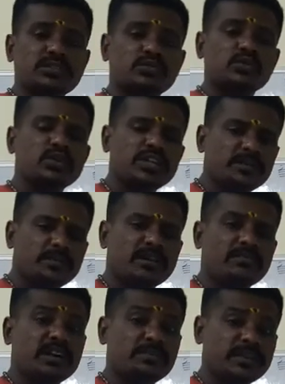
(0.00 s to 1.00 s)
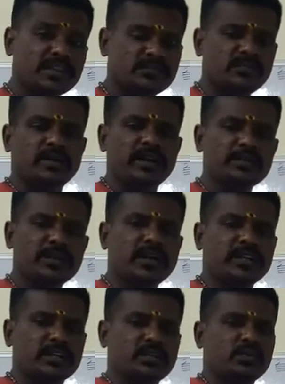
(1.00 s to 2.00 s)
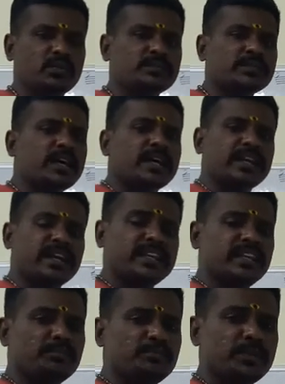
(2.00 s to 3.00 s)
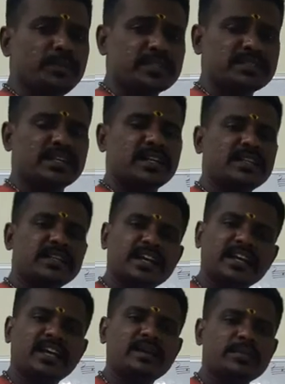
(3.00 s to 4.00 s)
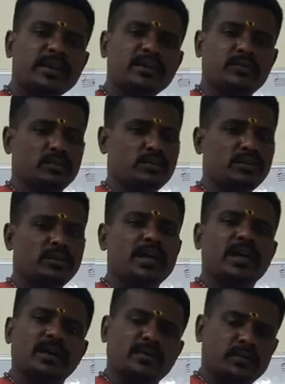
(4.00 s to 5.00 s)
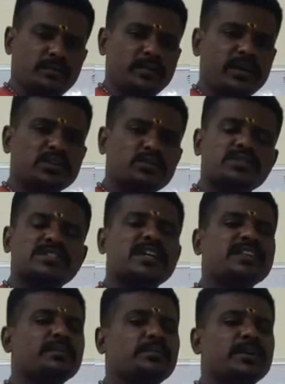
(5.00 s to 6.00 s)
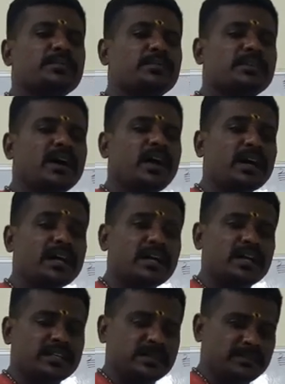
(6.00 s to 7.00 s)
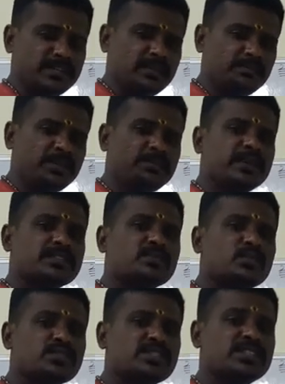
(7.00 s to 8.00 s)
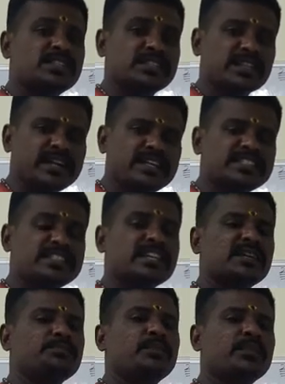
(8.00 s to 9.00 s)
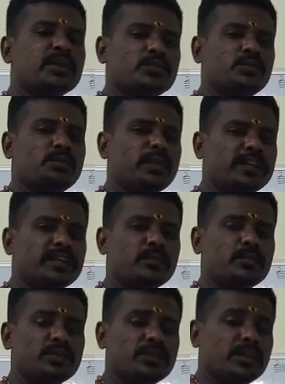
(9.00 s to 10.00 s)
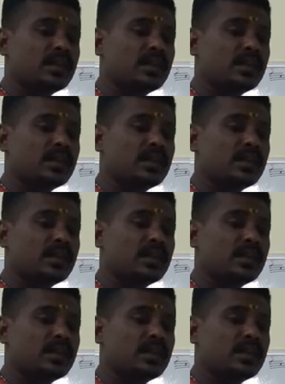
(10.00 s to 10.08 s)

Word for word: சூரிய பகவான் மிகவும் வலிமையாக இருக்கணும் ஏன்னா எம்பிபிஎஸ்ங்கிறது எல்லாருமே ஒரு மருத்துவ சார்ந்த படிப்பு தான் எம்பிபிஎஸ் முடிச்சுட்டு தனி சிறப்பு மருத்துவர் படிக்கும்போது